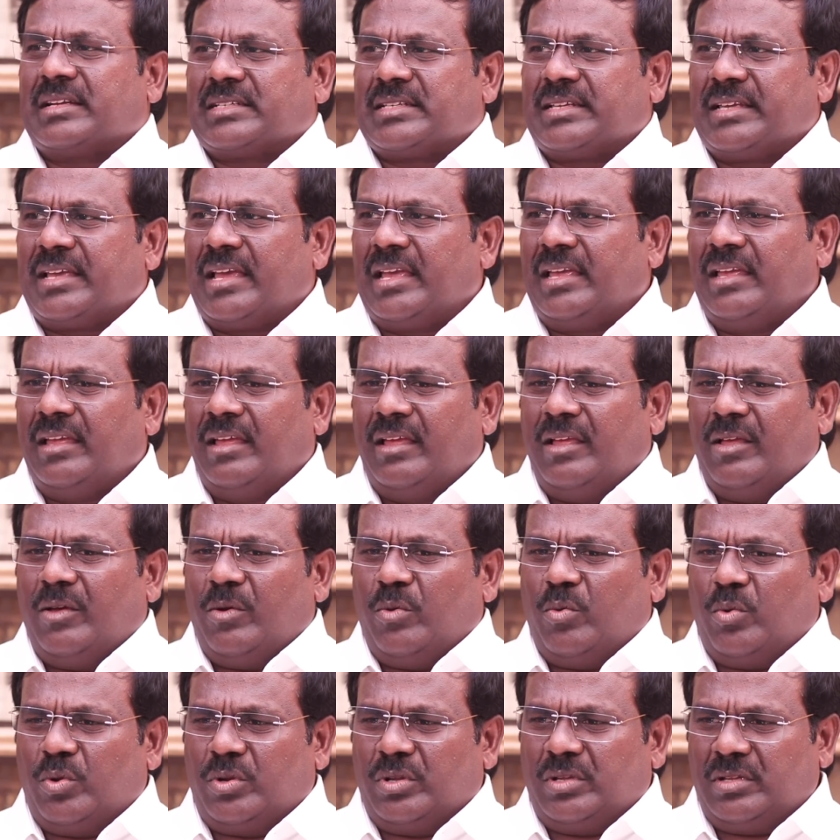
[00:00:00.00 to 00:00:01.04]
கட்சியை
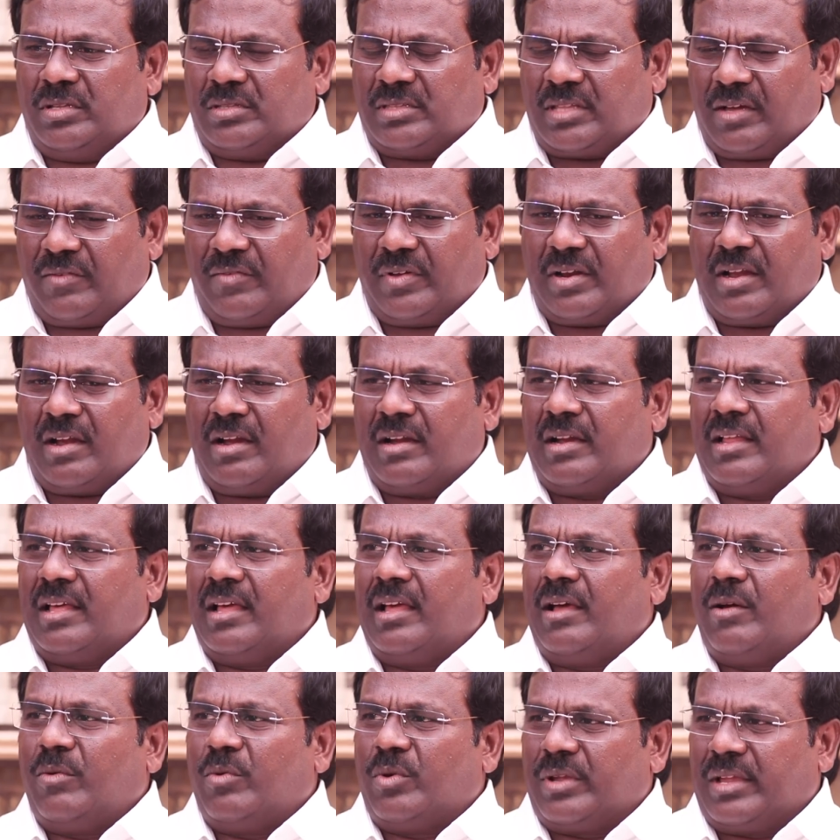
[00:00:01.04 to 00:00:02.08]
ஒரு தவறான
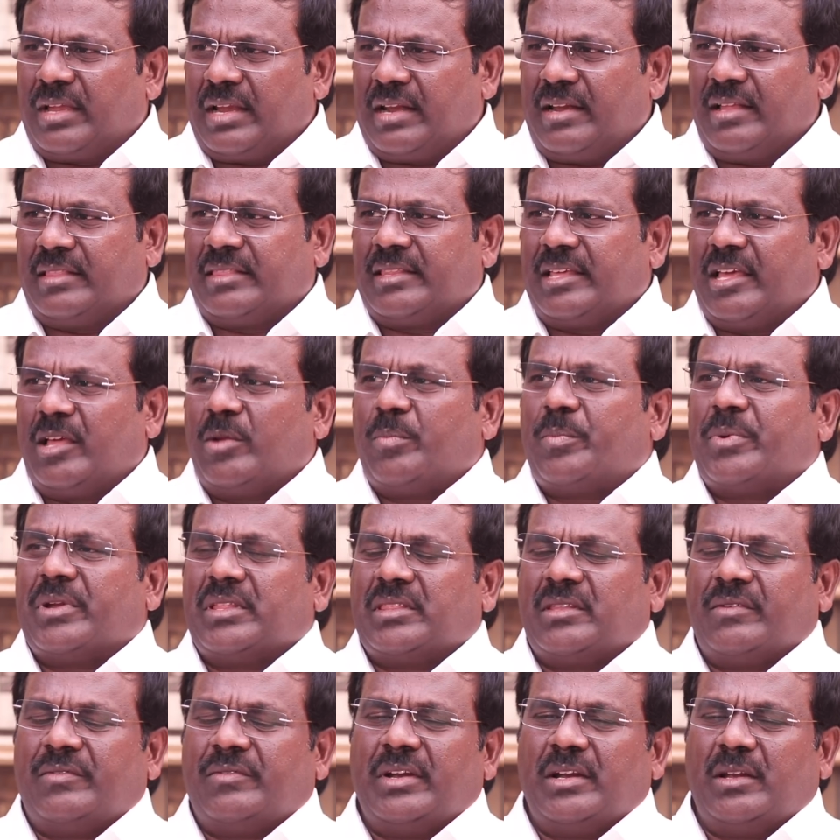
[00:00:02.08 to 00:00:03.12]
ஒரு எண்ணத்தை
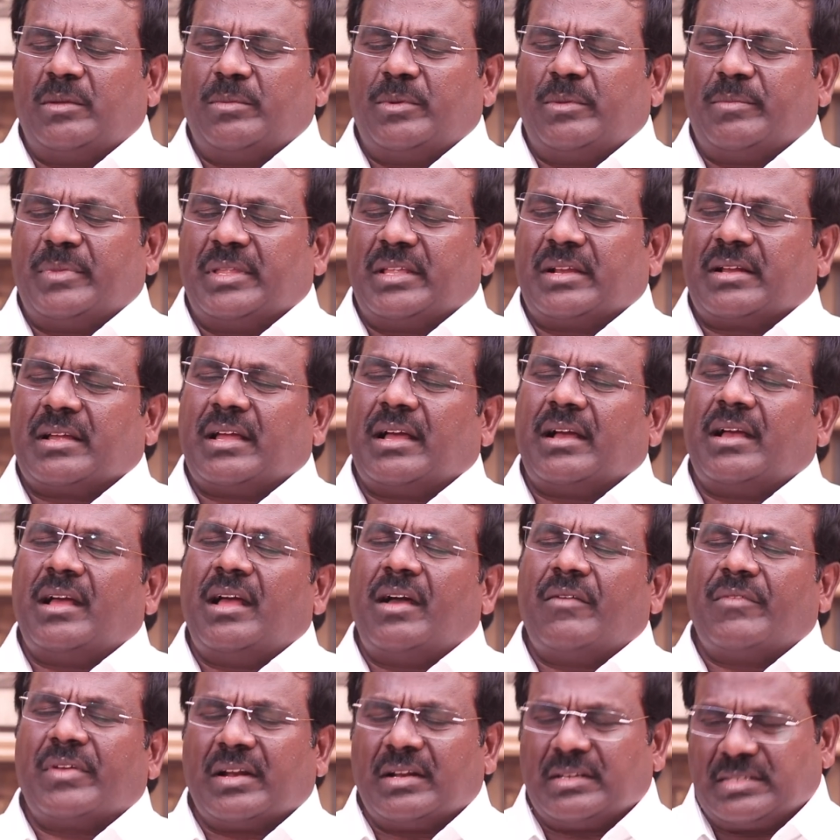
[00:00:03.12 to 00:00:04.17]
ஏற்படுத்த வேண்டும் என்பதற்காக
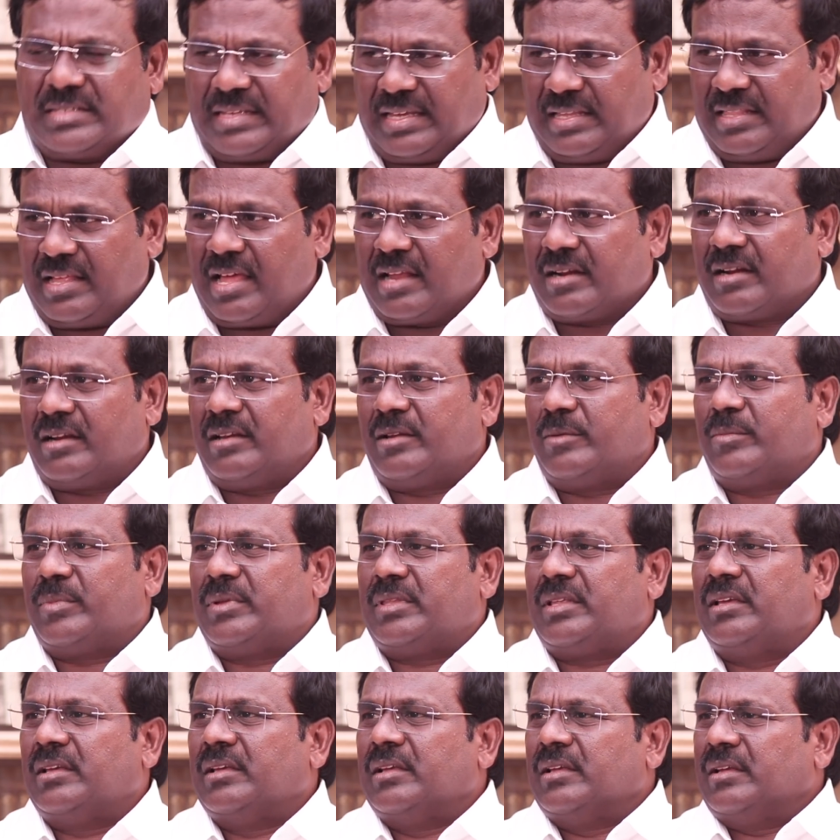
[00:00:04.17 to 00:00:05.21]
அவர்கள் செய்தார்கள்
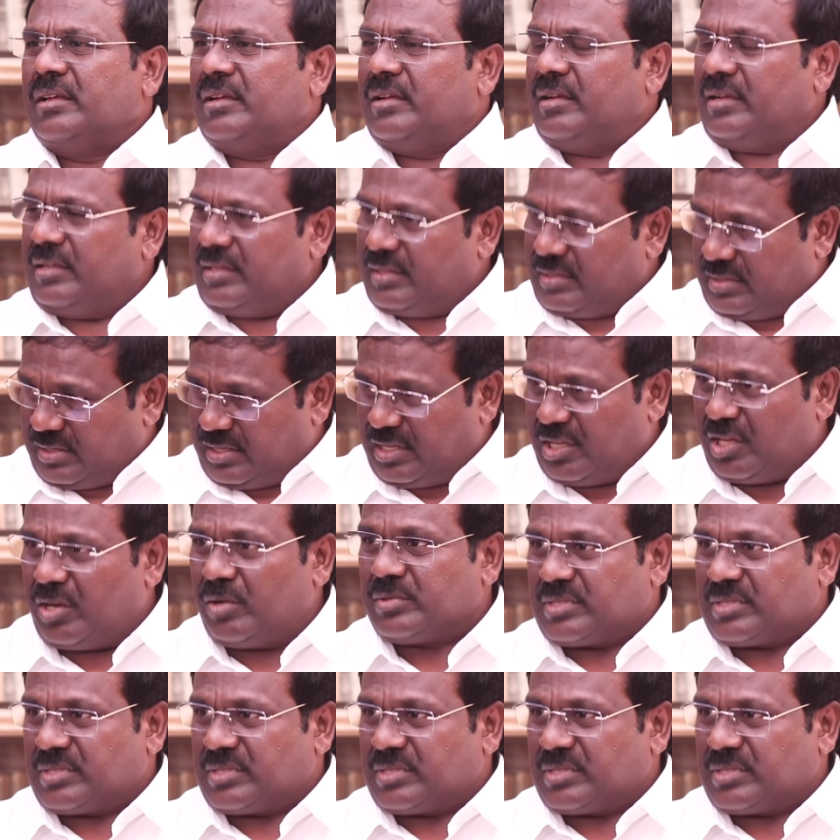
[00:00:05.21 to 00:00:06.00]
என்பது நிறு